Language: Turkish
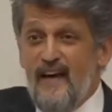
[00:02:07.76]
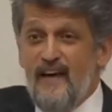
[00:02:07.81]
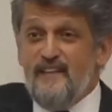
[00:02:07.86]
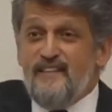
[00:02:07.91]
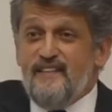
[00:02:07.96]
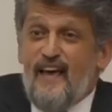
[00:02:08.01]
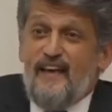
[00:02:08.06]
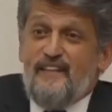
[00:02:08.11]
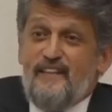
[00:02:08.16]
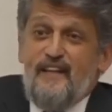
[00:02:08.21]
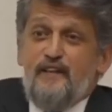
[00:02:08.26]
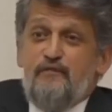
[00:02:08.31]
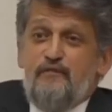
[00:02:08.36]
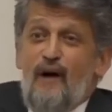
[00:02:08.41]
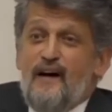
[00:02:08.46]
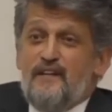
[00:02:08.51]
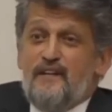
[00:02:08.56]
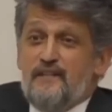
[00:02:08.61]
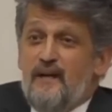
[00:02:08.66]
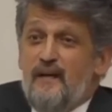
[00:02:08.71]
Niye?
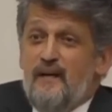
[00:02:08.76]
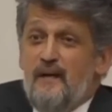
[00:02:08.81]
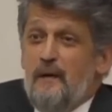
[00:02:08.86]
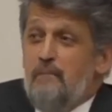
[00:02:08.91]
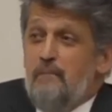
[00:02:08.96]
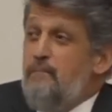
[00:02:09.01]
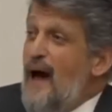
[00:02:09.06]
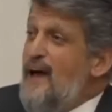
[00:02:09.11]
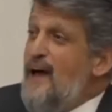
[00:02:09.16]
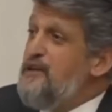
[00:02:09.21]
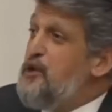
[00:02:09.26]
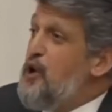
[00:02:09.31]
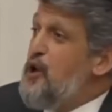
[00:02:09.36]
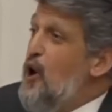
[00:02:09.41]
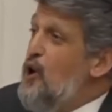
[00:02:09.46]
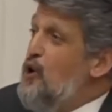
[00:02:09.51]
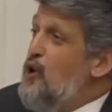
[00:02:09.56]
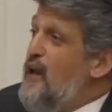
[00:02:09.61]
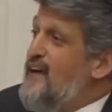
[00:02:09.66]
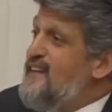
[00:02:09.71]
Tehdit var. Ben
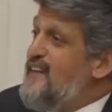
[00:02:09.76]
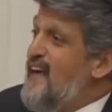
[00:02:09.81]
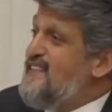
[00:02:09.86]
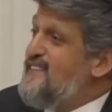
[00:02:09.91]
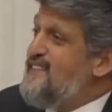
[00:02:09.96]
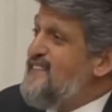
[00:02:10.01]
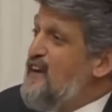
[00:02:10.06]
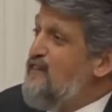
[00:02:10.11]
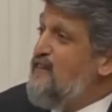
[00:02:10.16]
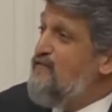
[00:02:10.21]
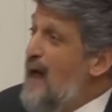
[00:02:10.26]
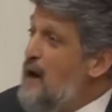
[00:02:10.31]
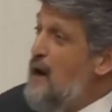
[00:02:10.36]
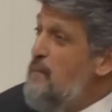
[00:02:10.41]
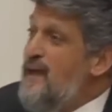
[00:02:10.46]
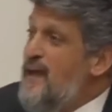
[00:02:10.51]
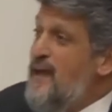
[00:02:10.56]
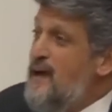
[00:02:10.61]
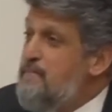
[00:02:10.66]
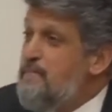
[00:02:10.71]
köylüye destek
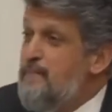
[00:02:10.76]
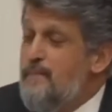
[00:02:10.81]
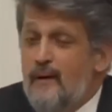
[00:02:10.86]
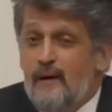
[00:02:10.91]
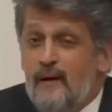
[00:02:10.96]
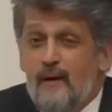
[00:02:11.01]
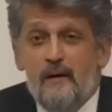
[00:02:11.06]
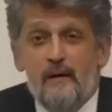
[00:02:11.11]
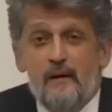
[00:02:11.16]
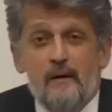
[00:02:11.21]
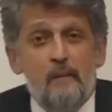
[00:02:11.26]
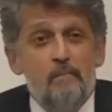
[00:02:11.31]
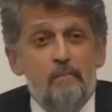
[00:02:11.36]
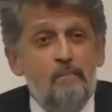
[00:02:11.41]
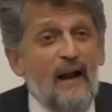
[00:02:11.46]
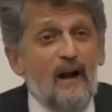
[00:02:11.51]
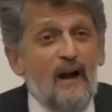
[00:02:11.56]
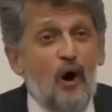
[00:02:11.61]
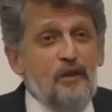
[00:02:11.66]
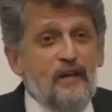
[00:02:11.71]
vermeyeyim.
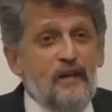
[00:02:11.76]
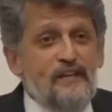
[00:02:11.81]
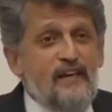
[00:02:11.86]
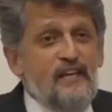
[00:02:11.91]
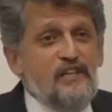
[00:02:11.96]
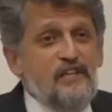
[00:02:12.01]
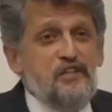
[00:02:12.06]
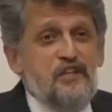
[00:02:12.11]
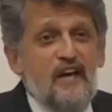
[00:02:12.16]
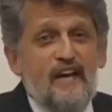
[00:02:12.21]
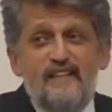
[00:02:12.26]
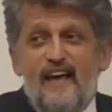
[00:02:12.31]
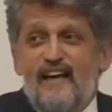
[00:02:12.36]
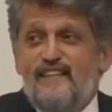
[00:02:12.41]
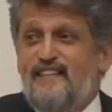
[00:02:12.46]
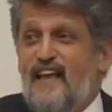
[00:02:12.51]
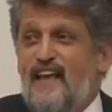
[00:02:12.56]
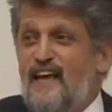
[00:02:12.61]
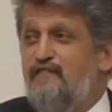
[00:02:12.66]
Ben oradaki işçiye